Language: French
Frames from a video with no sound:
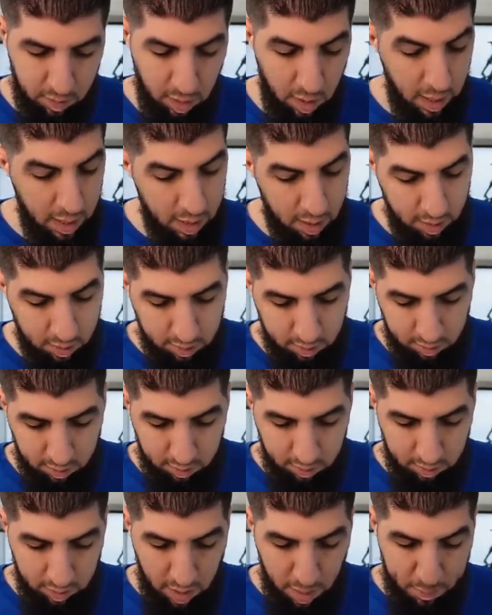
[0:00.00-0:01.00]
Ah,
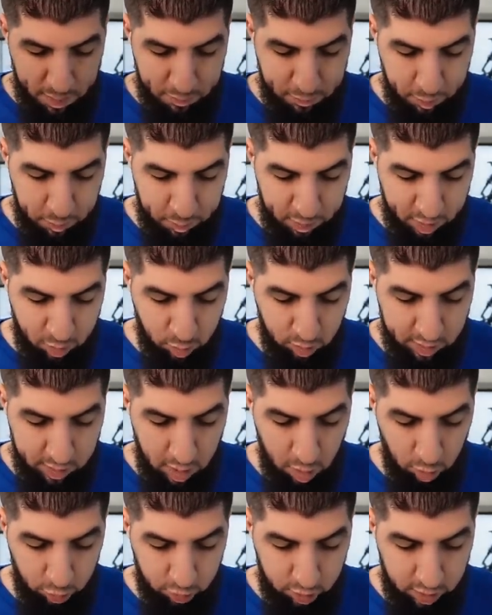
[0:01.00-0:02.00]
il n'a pas fait de pas de côté,
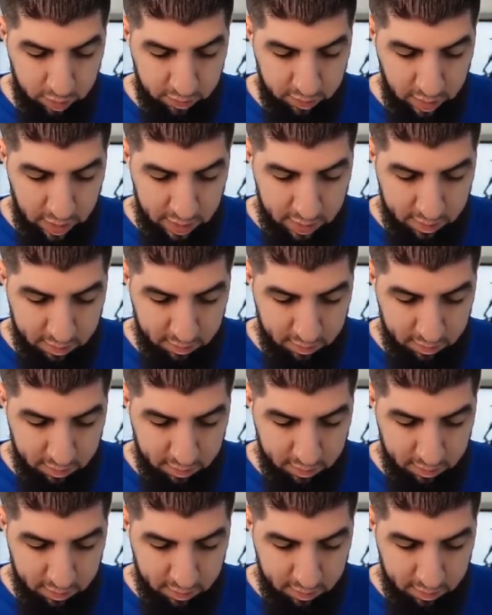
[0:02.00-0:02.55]
il a enchaîné direct.